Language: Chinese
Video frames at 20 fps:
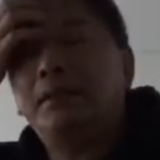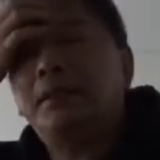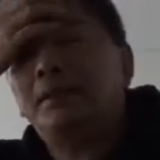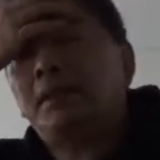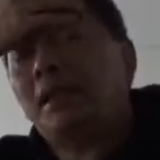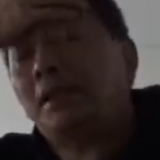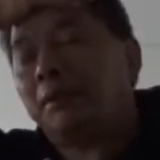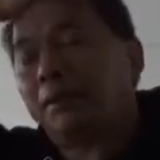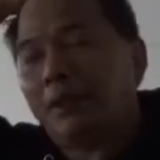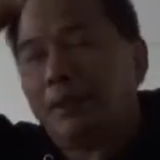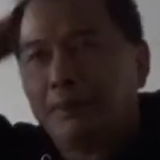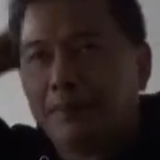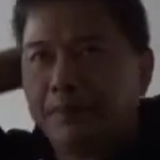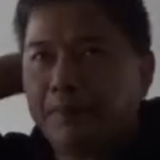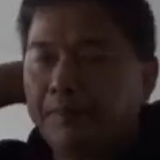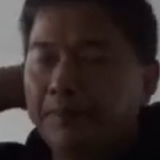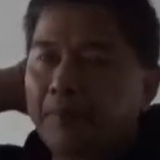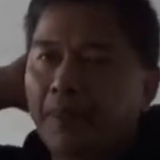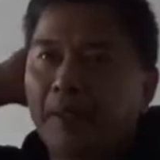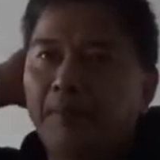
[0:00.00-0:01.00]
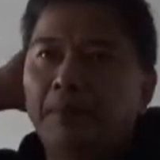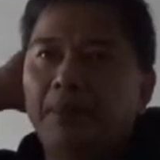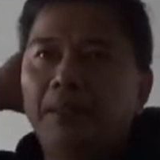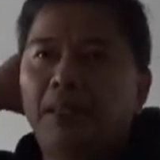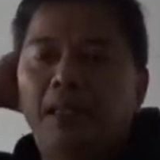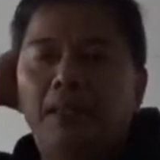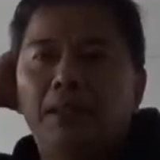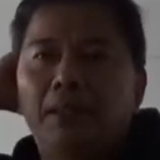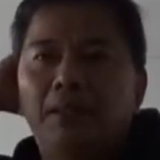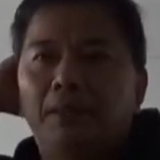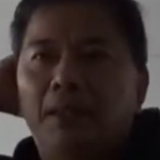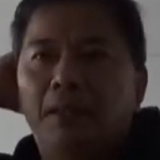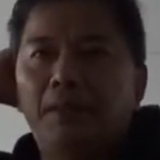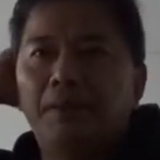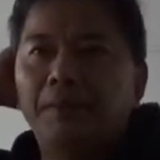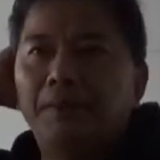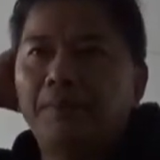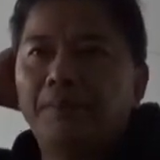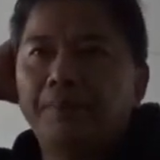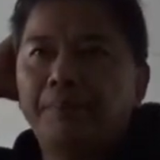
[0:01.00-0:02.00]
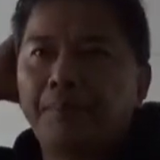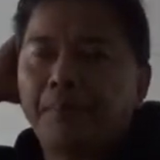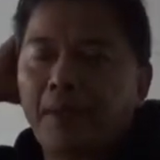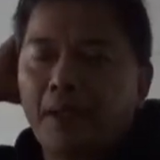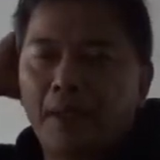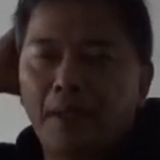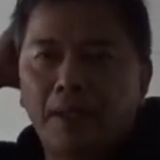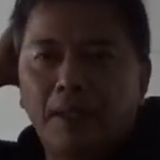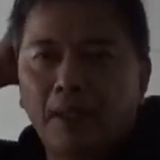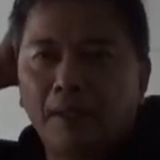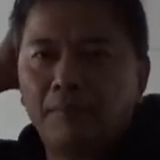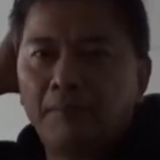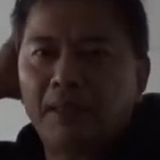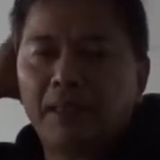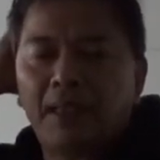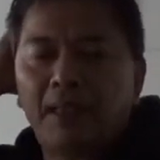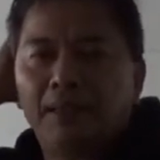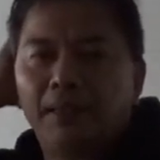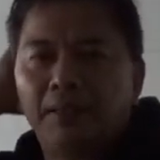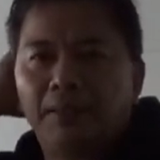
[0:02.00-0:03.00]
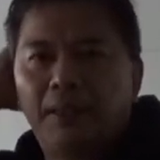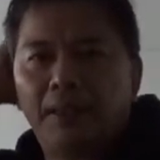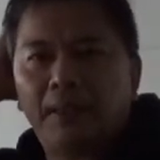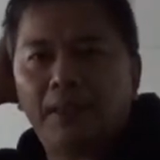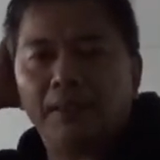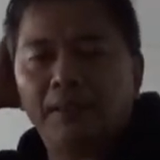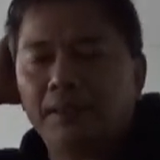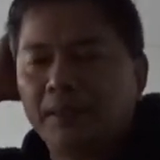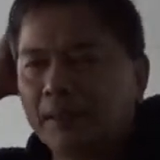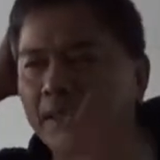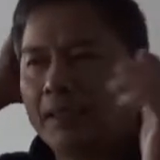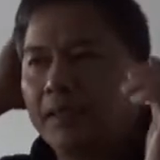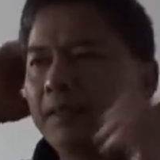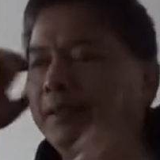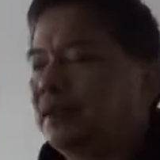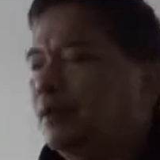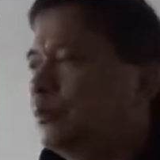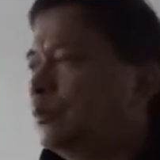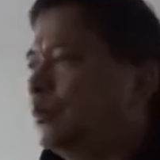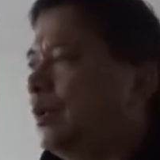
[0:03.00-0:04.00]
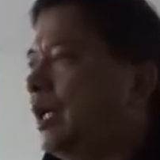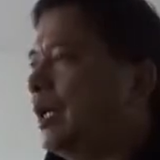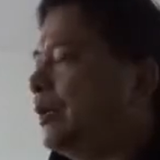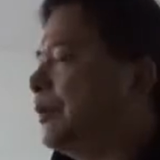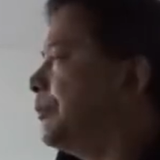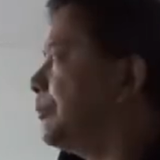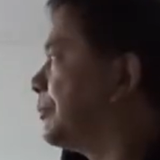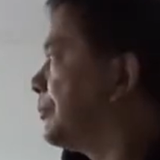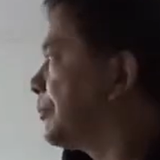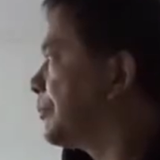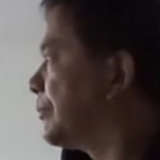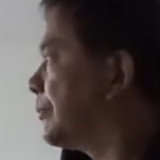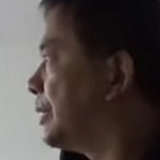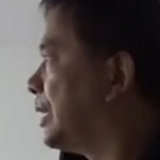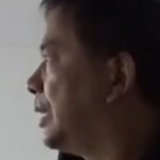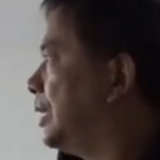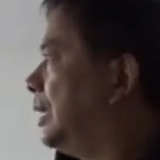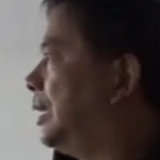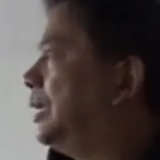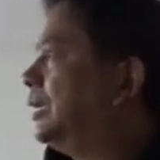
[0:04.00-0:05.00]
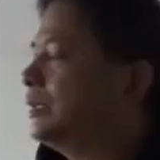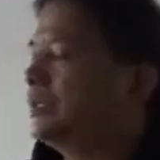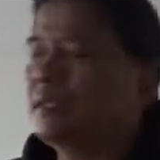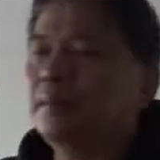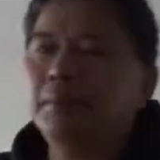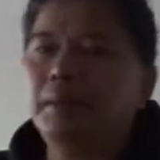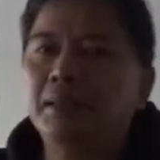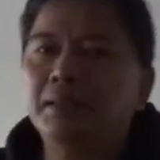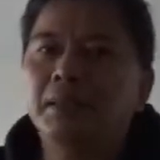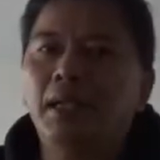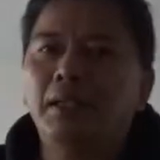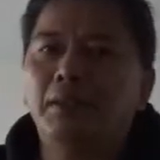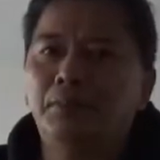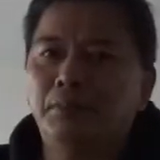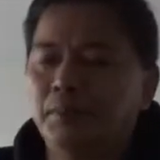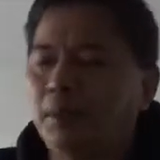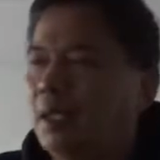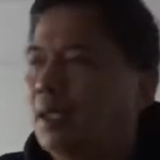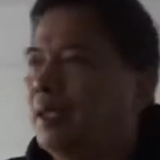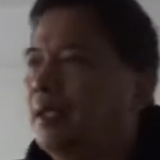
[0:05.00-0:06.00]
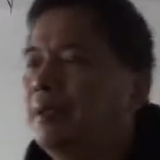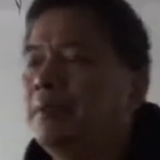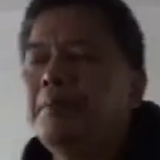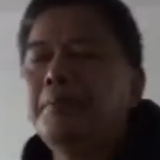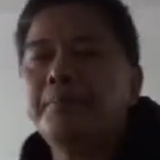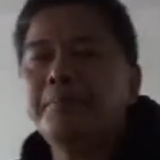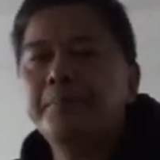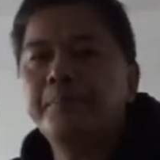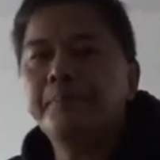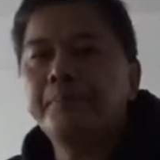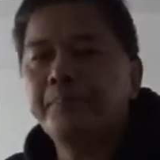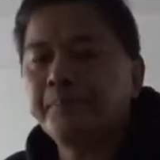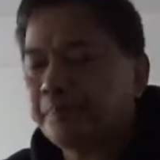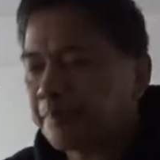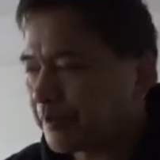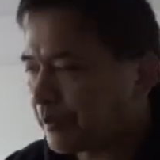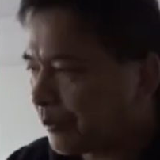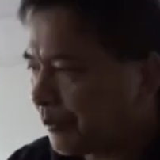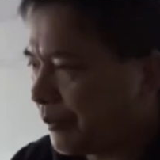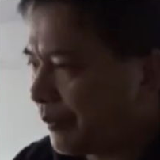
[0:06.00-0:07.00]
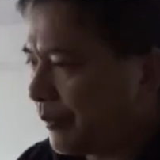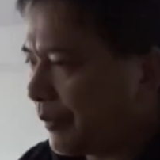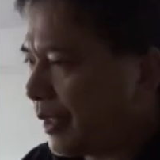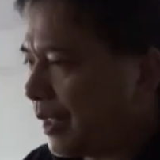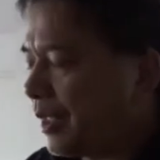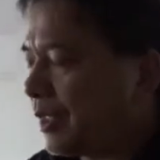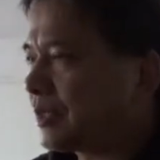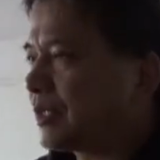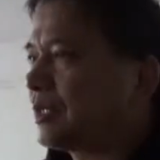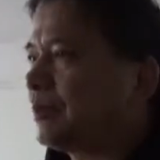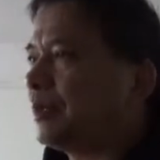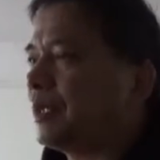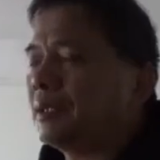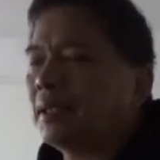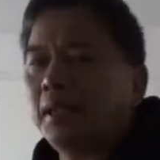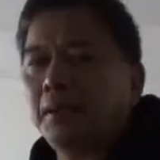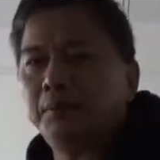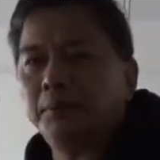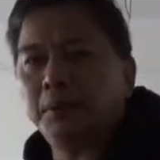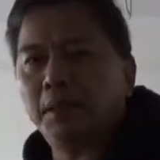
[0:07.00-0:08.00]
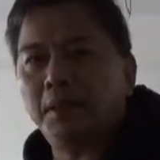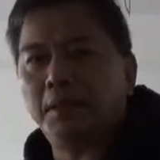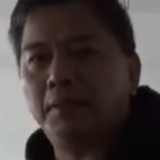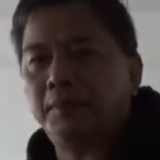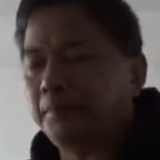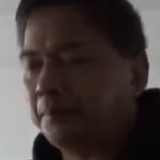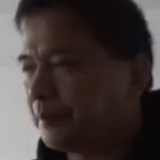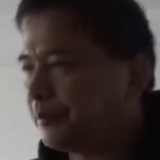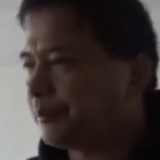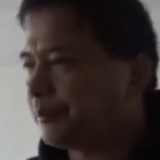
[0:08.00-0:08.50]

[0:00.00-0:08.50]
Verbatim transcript: 太原，还没离开太原，啊，还没离开太原。刚才那个湖啊，呃，基本上太火啊，基本上太火啊。